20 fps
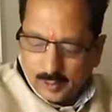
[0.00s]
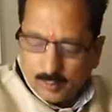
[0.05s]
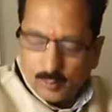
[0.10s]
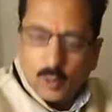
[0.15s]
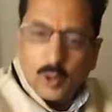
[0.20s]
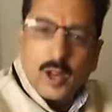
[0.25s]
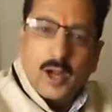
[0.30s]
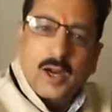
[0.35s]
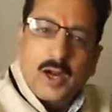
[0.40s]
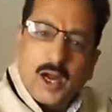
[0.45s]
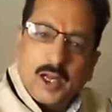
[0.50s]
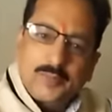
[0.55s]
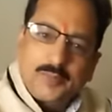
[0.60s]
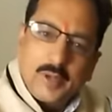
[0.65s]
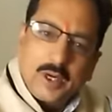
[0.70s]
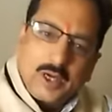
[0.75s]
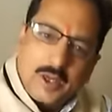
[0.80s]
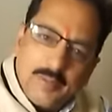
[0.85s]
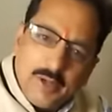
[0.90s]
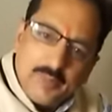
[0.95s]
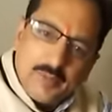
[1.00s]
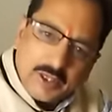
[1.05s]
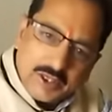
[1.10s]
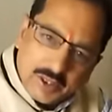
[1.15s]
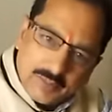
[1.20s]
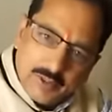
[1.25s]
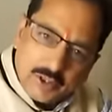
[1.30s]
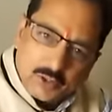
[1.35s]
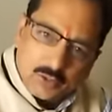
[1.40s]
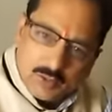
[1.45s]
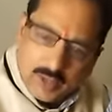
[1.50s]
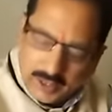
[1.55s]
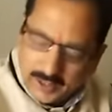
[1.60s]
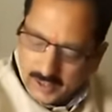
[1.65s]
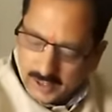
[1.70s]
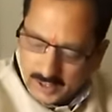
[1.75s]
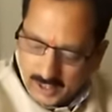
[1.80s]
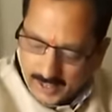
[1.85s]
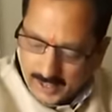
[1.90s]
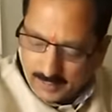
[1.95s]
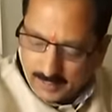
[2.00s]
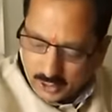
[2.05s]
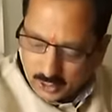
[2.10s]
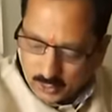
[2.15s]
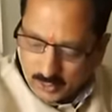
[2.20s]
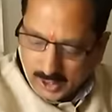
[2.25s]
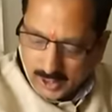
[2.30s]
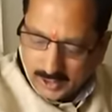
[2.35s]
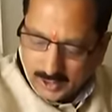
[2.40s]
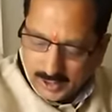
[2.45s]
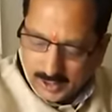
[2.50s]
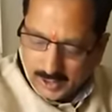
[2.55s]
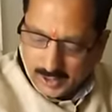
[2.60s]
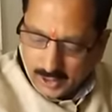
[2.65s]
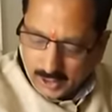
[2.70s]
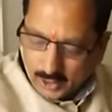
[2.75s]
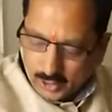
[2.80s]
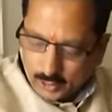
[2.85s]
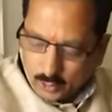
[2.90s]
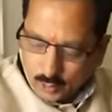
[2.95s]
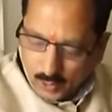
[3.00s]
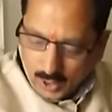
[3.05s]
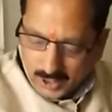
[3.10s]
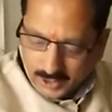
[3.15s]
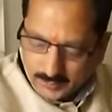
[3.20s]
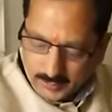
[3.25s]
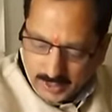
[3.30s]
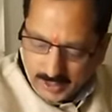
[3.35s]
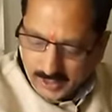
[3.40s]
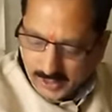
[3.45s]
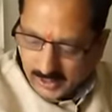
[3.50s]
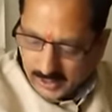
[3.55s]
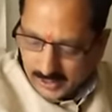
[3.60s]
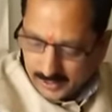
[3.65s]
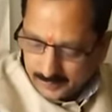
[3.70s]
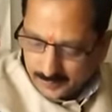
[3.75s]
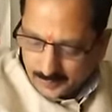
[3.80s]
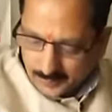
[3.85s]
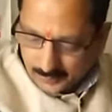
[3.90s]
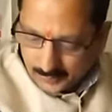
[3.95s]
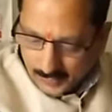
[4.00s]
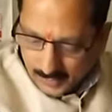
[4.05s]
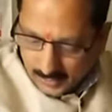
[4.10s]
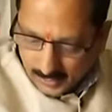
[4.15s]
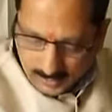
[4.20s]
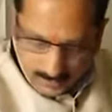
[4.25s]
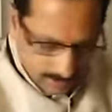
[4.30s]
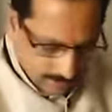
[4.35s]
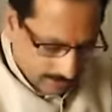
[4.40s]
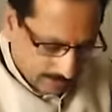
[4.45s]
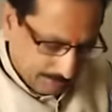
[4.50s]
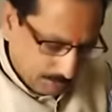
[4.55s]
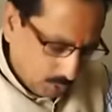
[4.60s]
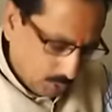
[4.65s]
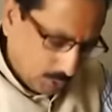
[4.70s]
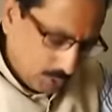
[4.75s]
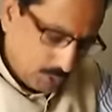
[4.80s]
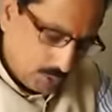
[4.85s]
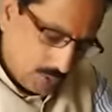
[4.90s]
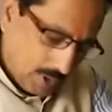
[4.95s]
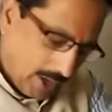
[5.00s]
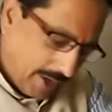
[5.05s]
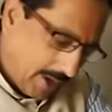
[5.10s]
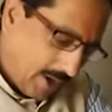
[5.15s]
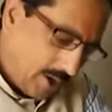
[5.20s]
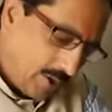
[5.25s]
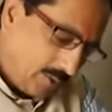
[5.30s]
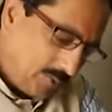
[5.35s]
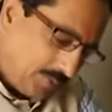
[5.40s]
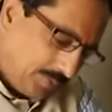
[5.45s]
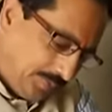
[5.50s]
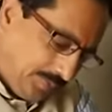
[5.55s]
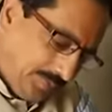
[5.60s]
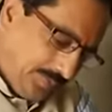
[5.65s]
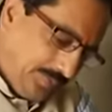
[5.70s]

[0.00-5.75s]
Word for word: मुलाकात पे कभी भजन भी सुनाएंगे गाने भी सुनाएंगे तो आज मैं ये आपको सुना रहा हूँ